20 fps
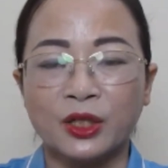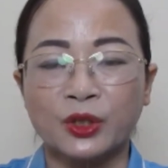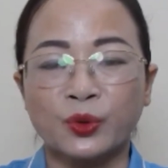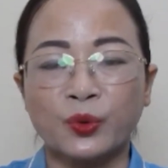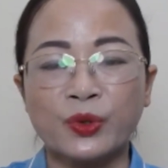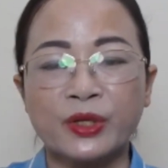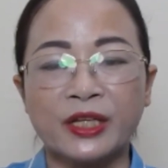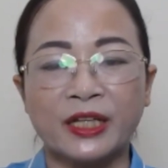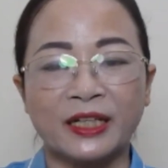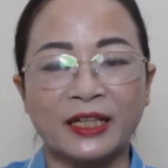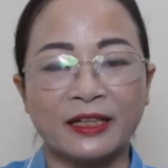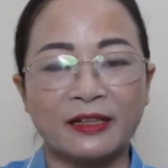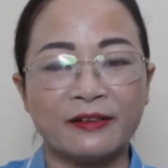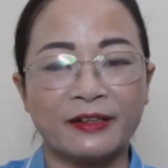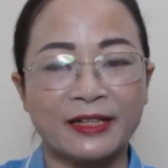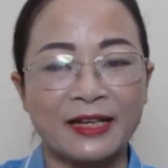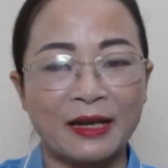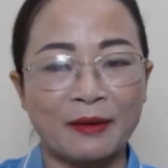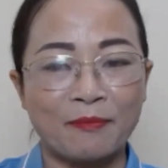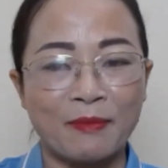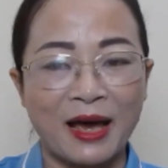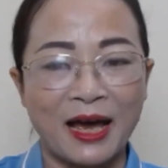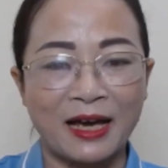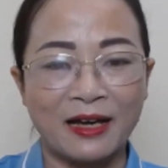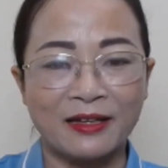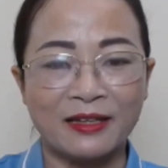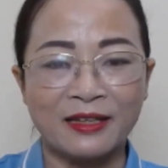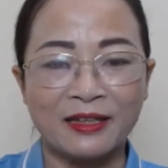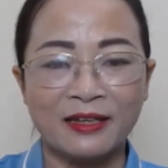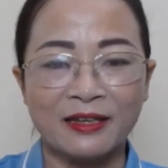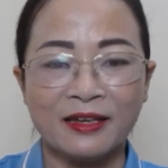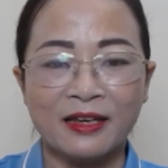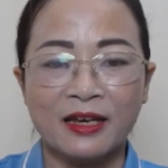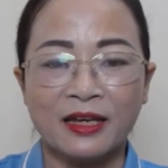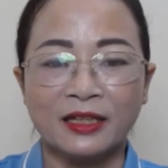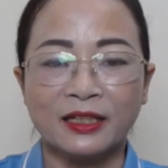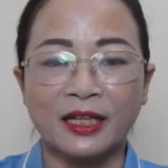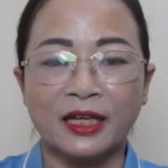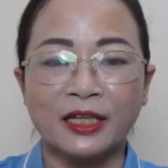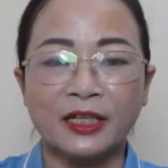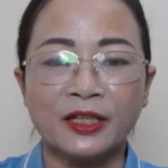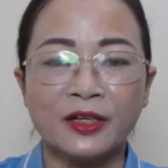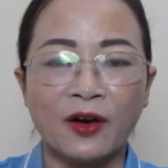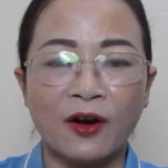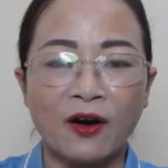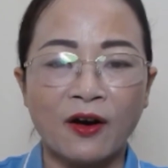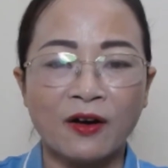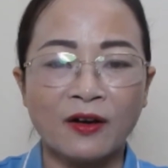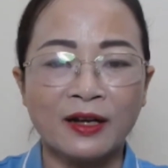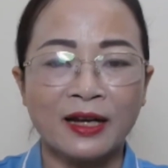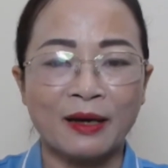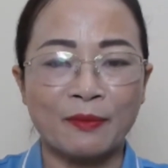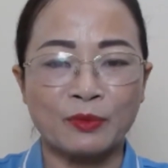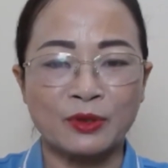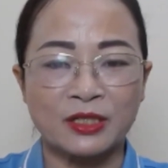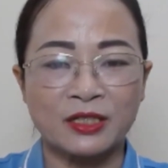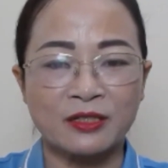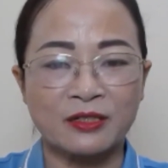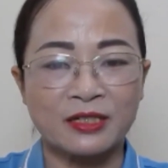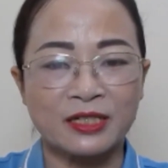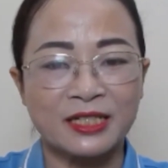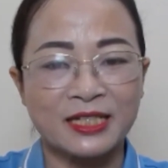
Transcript: Tôi nhìn người đàn bà ấy, thấy đó là một sự